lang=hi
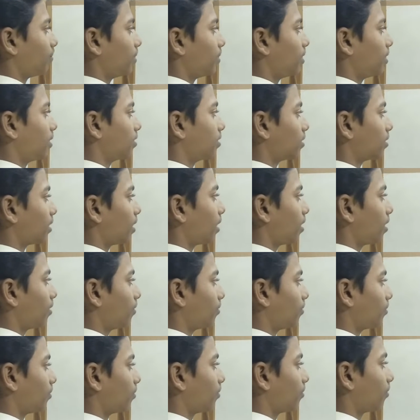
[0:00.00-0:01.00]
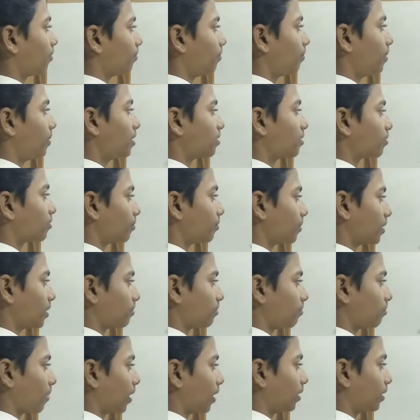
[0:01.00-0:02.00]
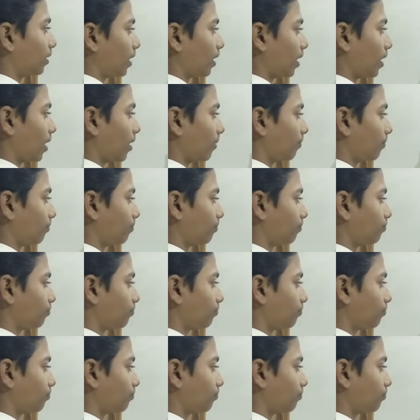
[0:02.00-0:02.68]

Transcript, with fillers: बीस है बीस को बीस मानते हैं